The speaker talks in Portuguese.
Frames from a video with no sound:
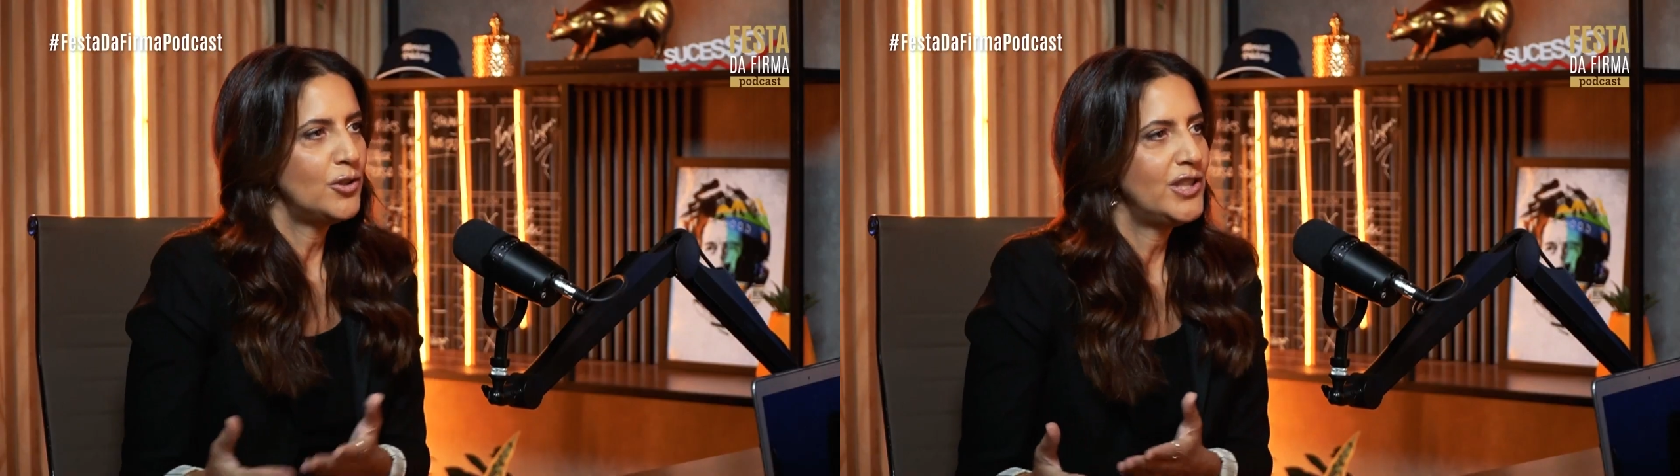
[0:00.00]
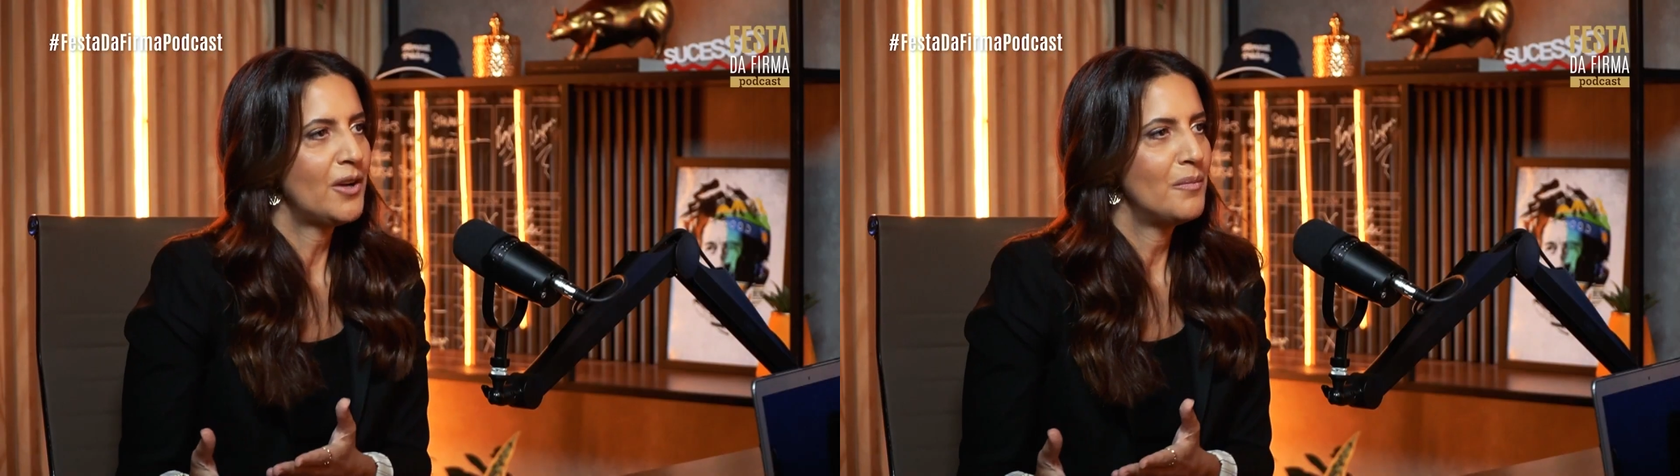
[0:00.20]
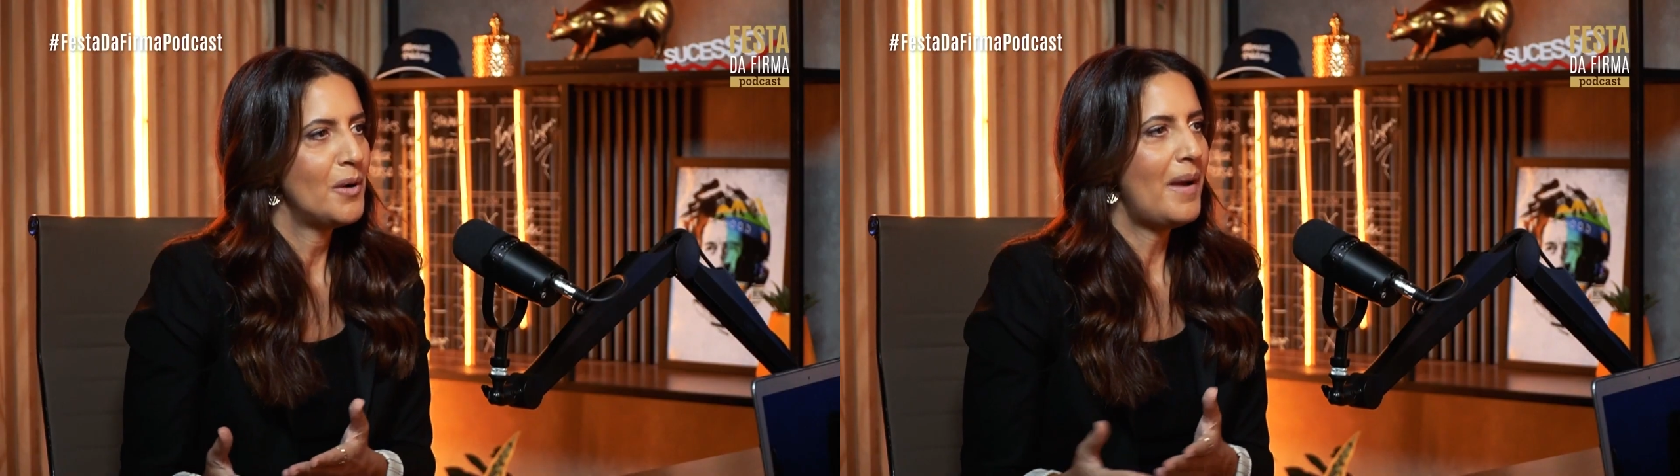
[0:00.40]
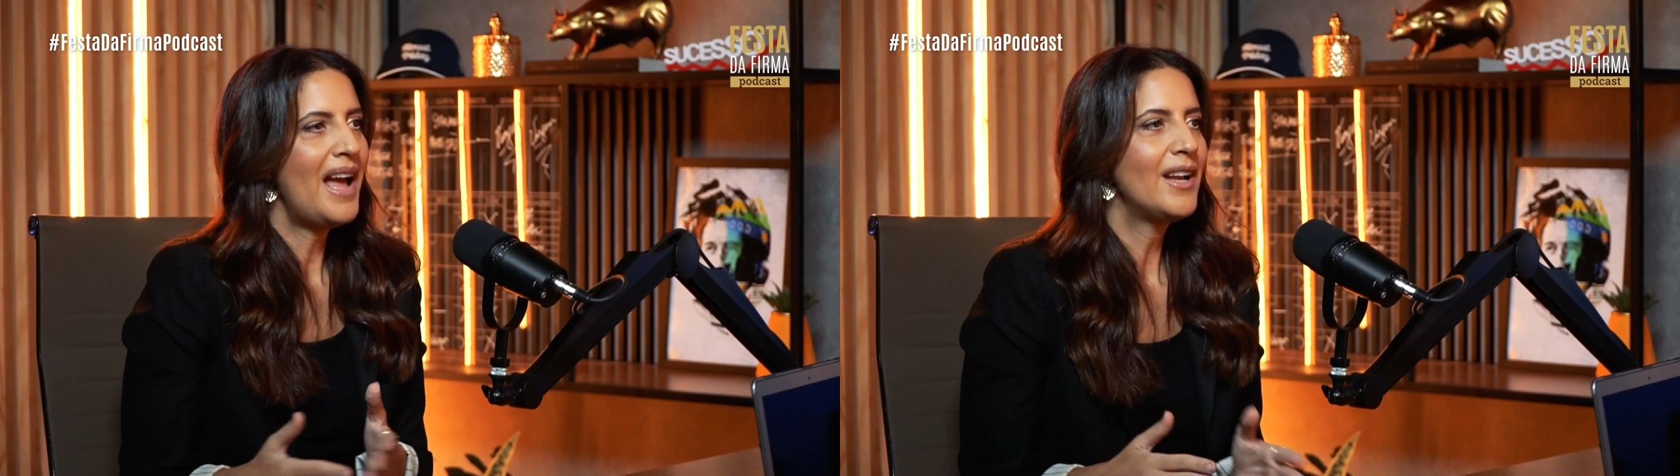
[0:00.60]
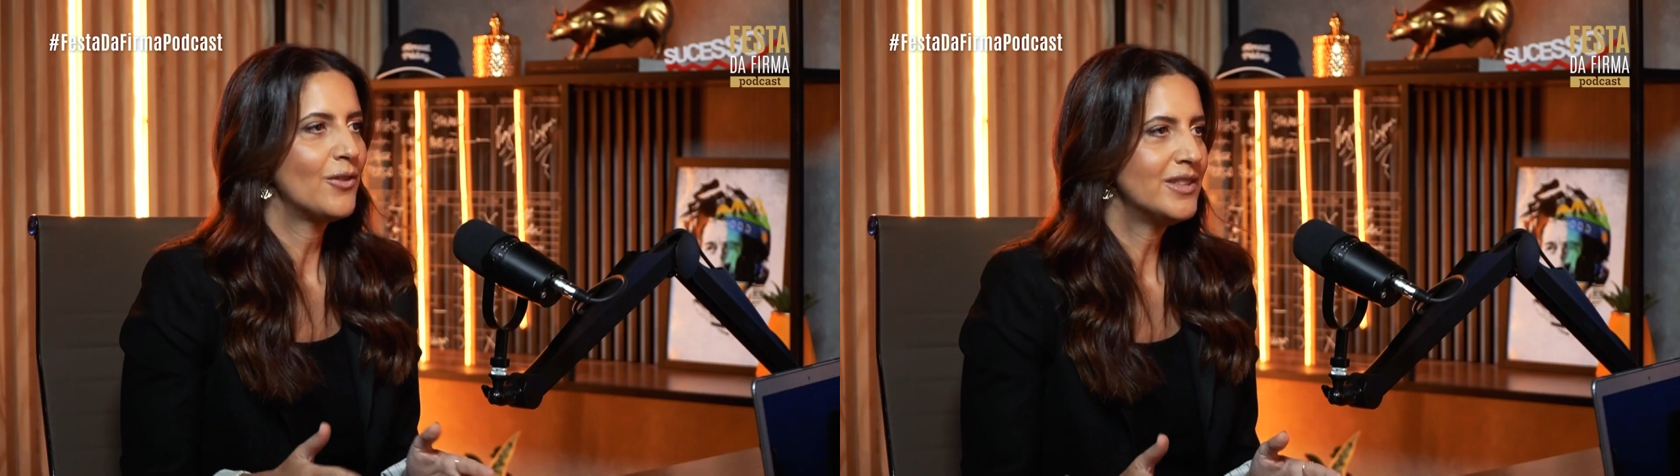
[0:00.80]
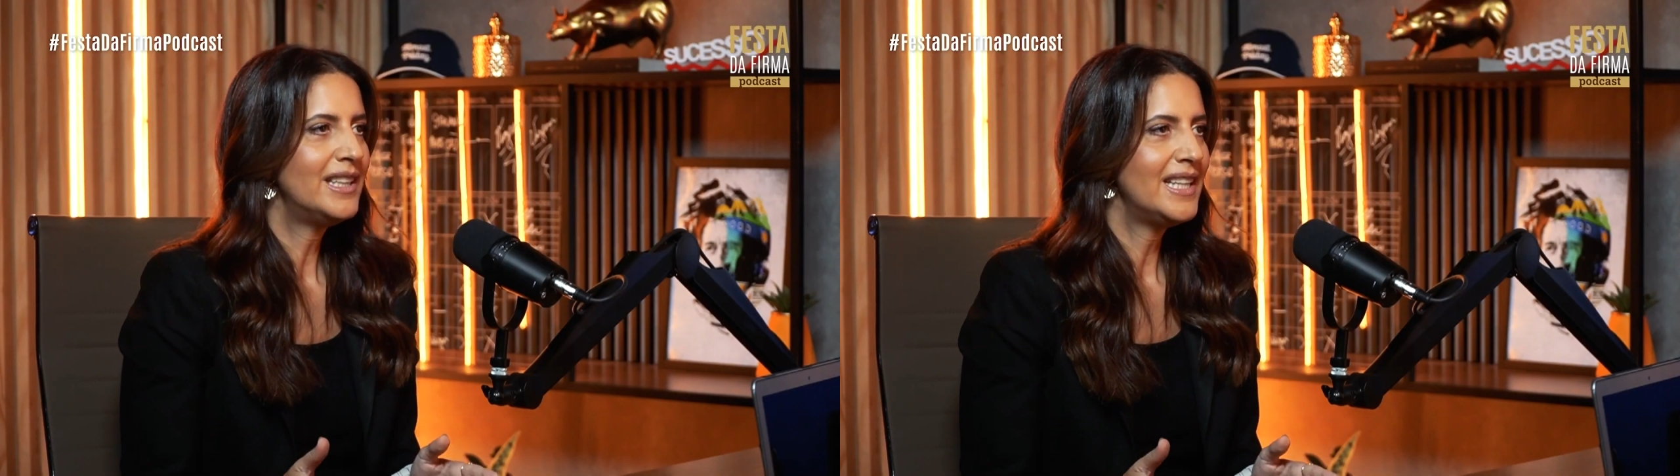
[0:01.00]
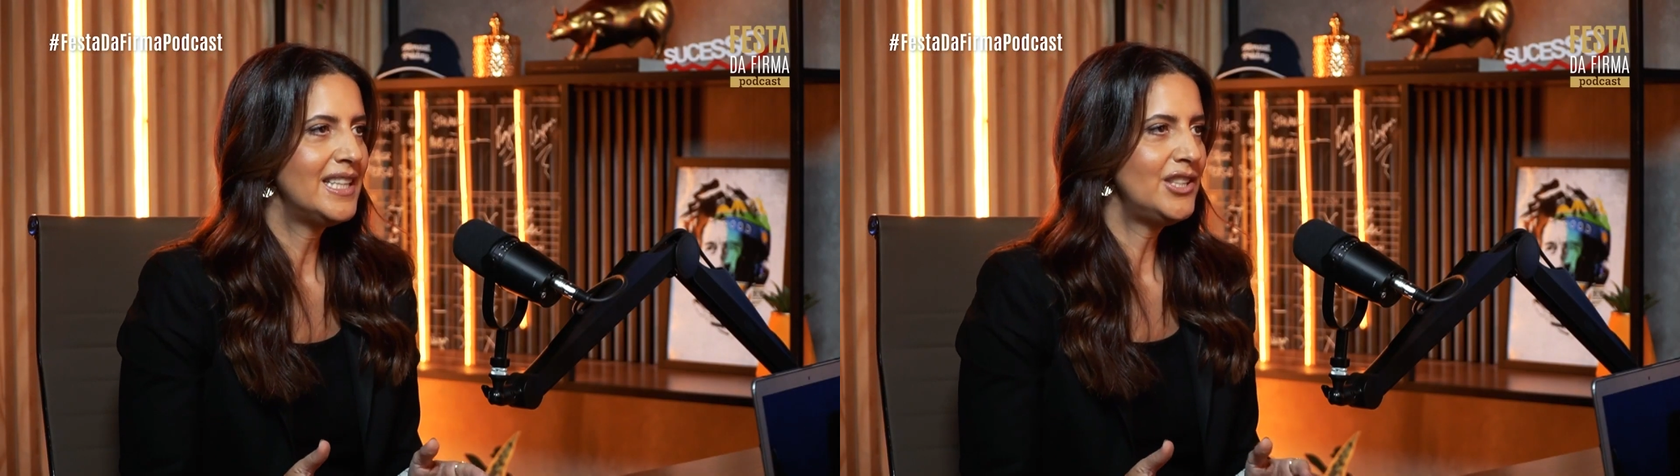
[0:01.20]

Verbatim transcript: eu tinha com meu ah. pai, com ah. certeza ah.